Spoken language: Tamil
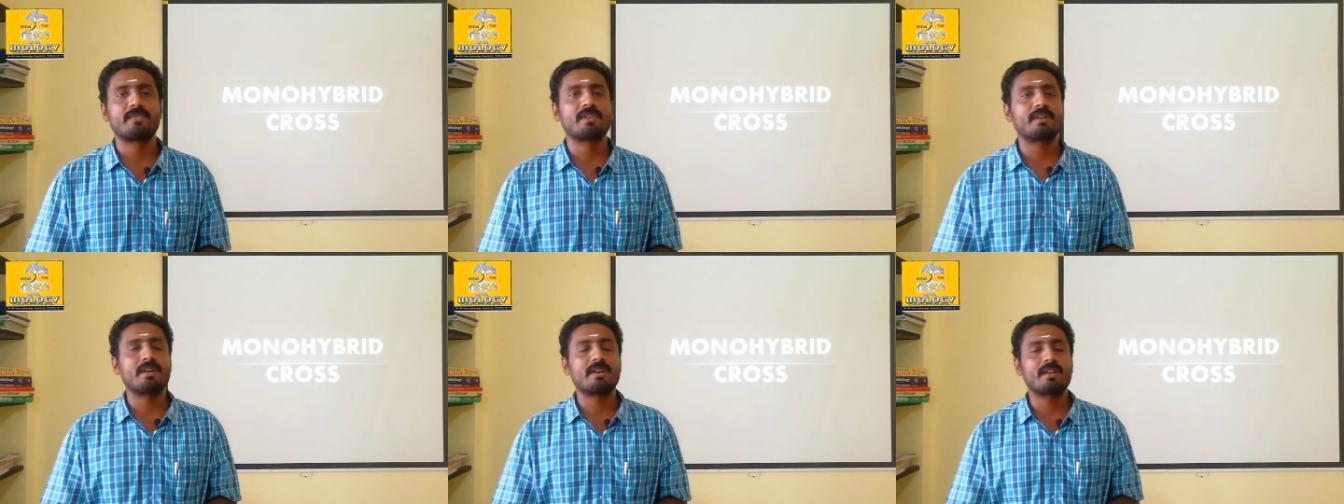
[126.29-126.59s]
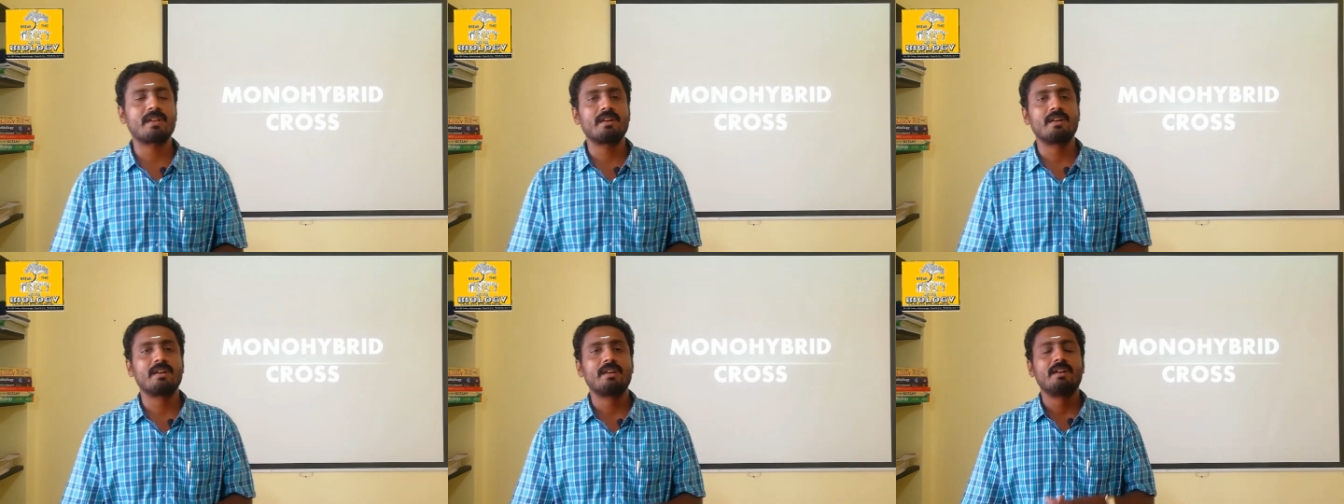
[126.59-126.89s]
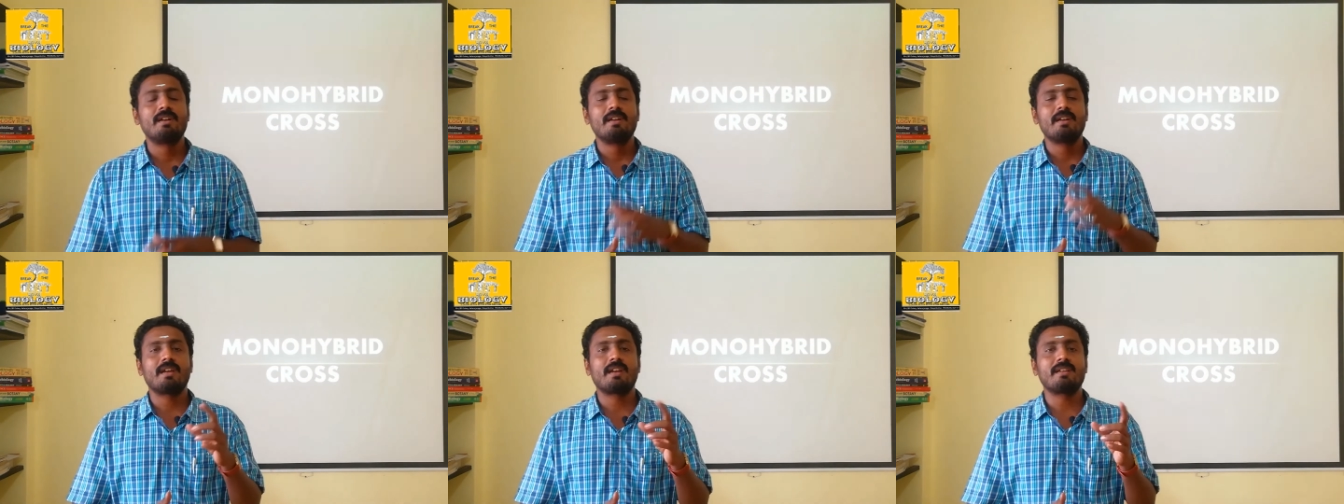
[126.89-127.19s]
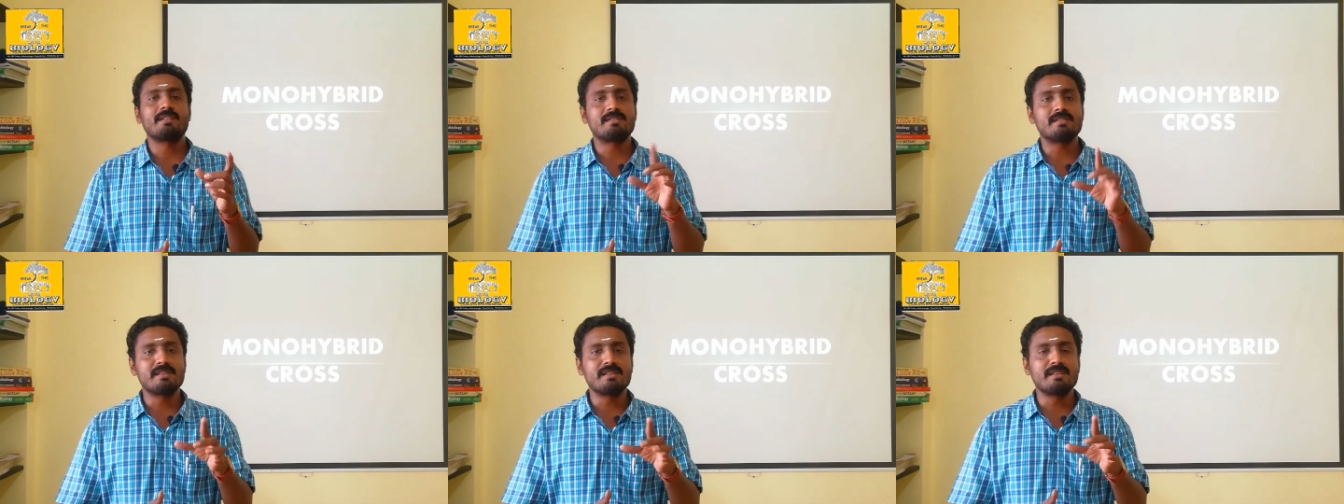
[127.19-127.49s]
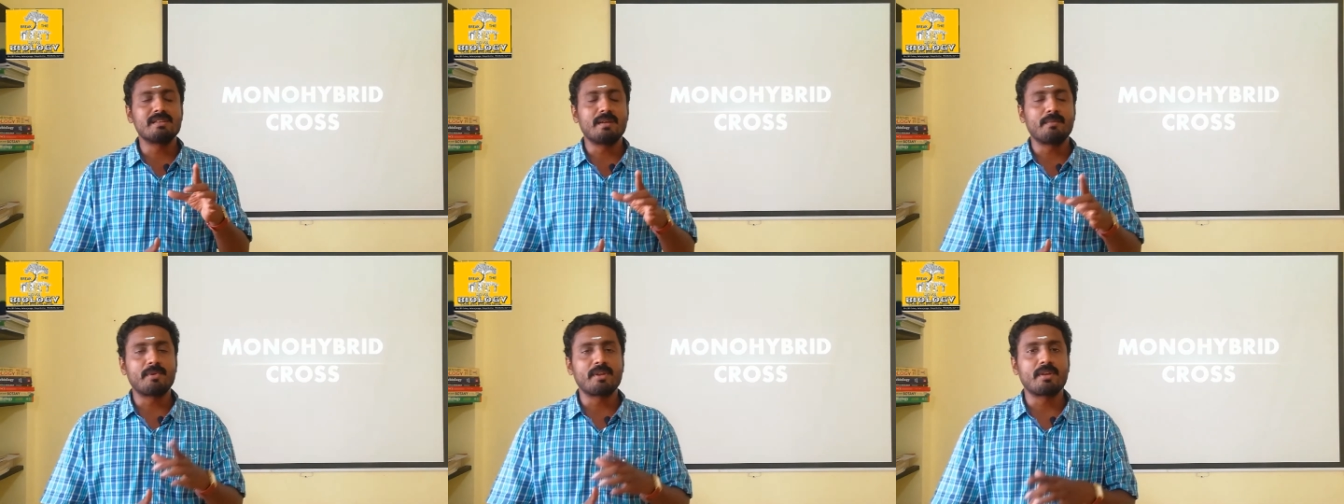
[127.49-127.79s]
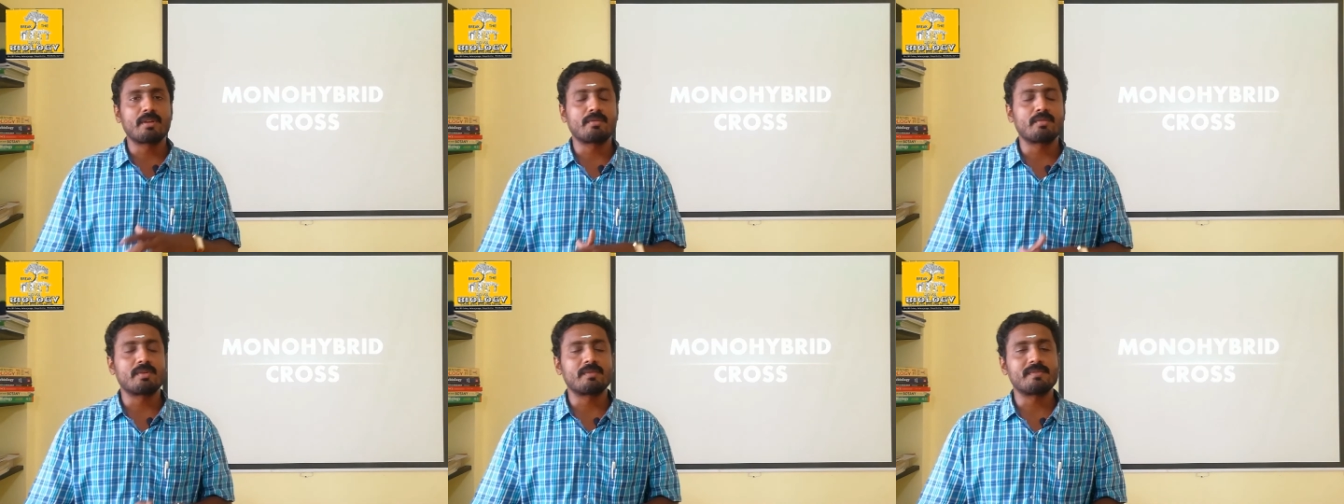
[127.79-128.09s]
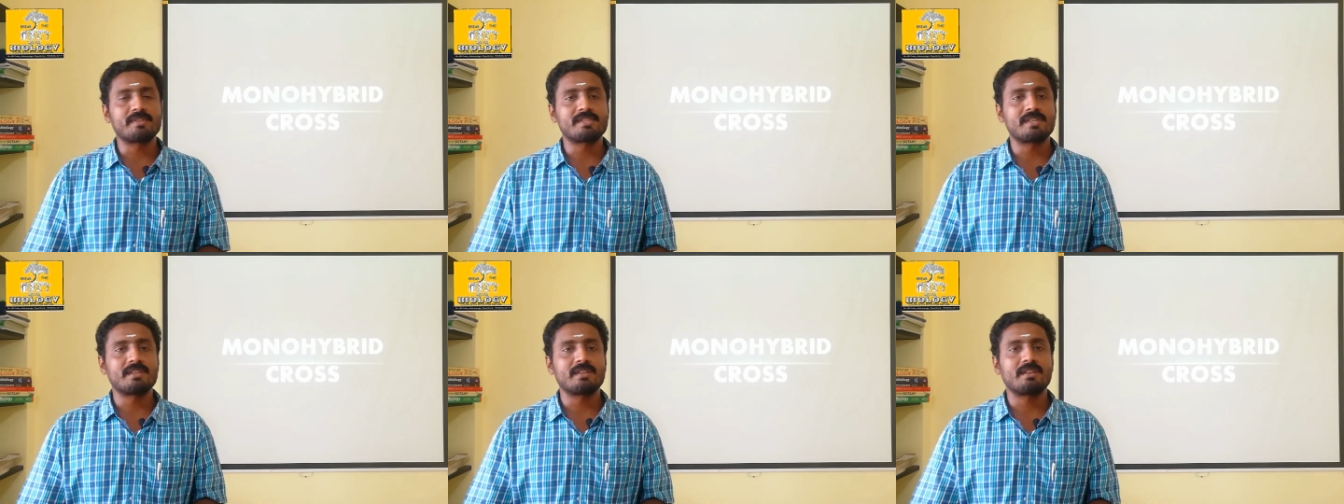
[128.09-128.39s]
ரைட்டா ஏன்னா ஜீன் அப்படிங்கிற ஒரு
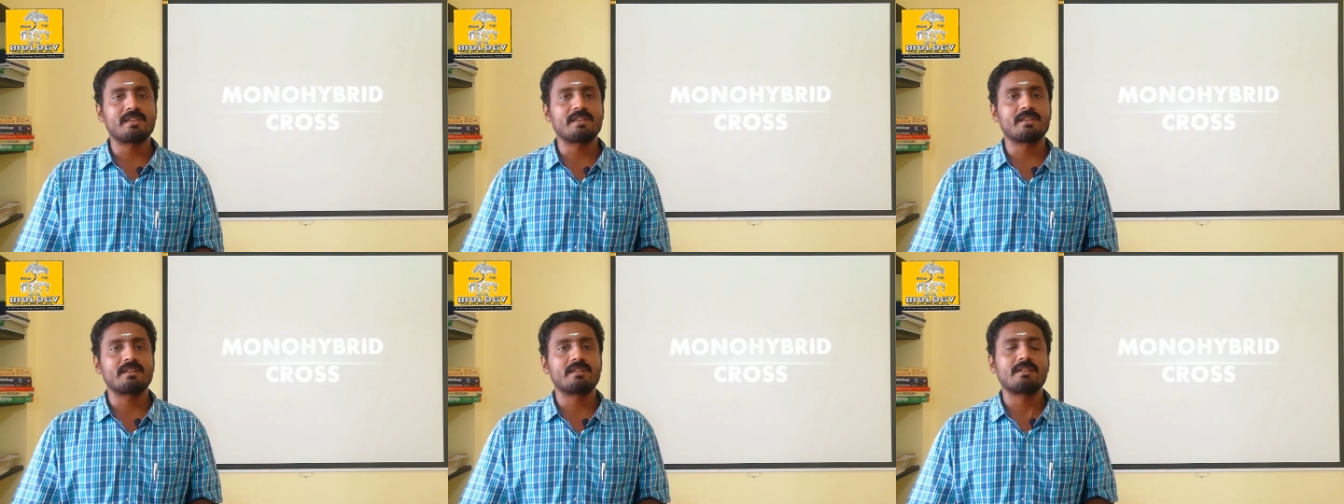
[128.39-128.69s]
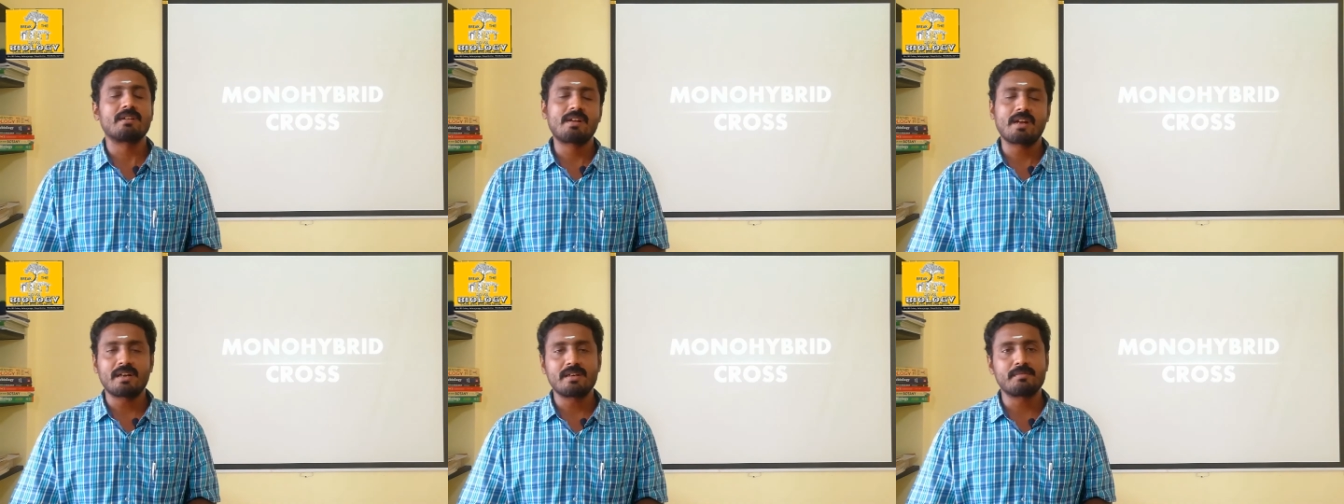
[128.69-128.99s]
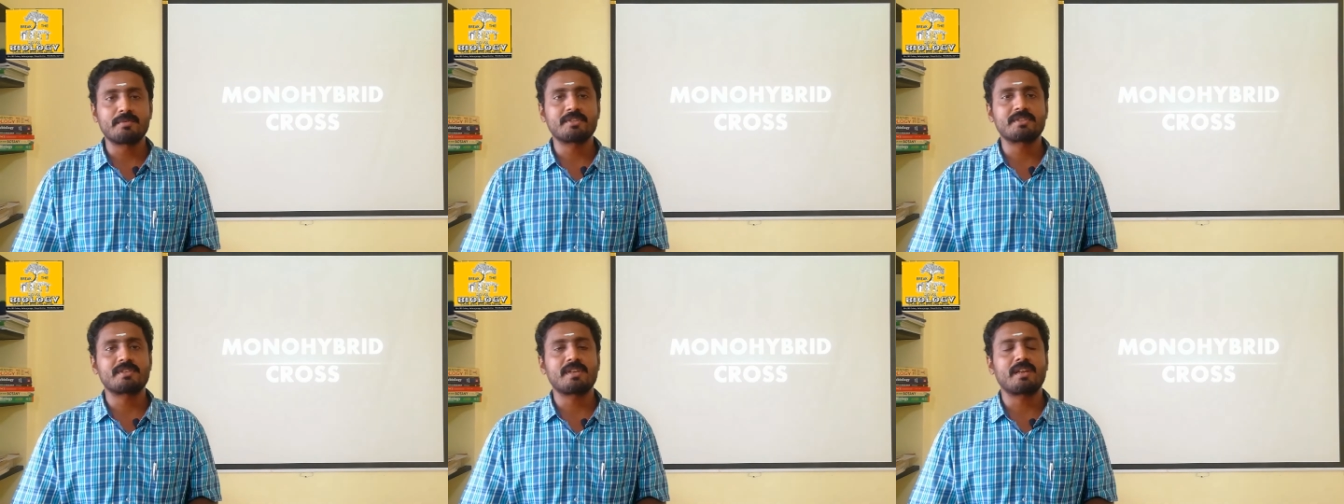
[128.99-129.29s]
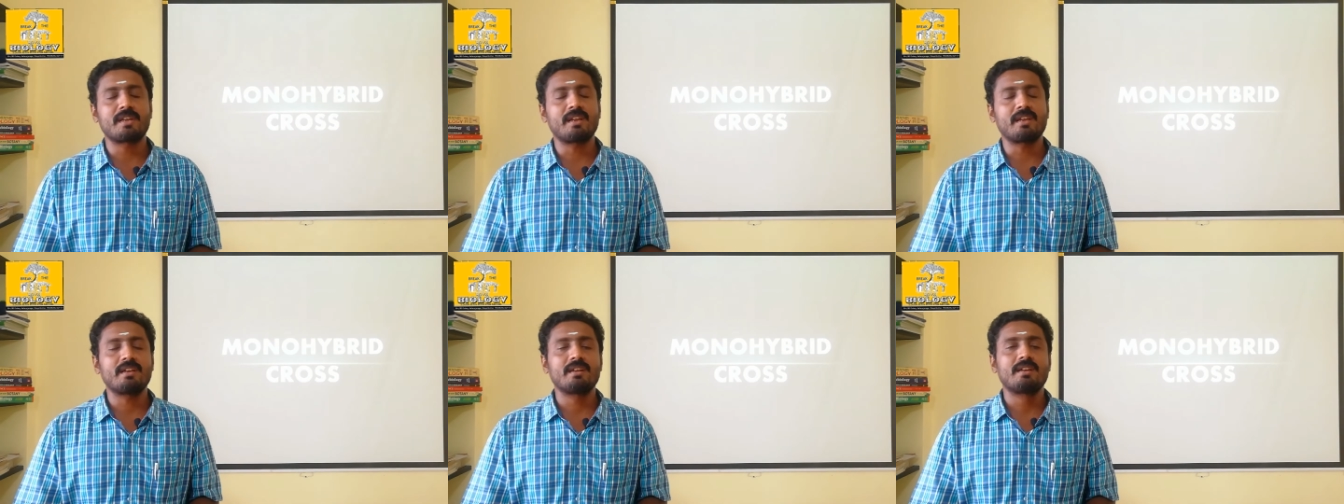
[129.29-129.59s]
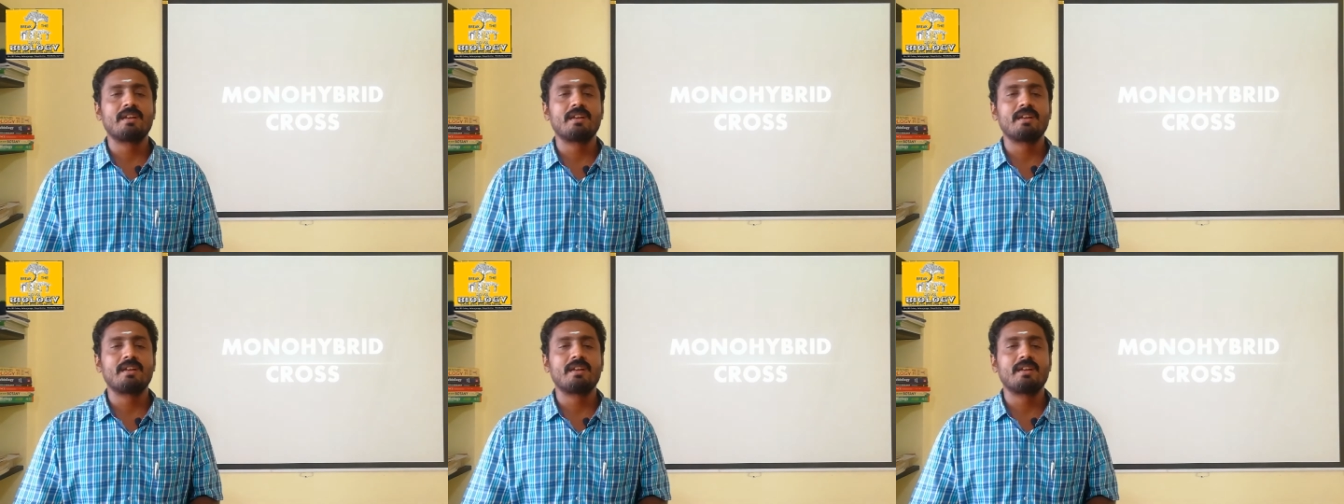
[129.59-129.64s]
விஷயத்தை கண்டுபிடிச்சிட்டாங்க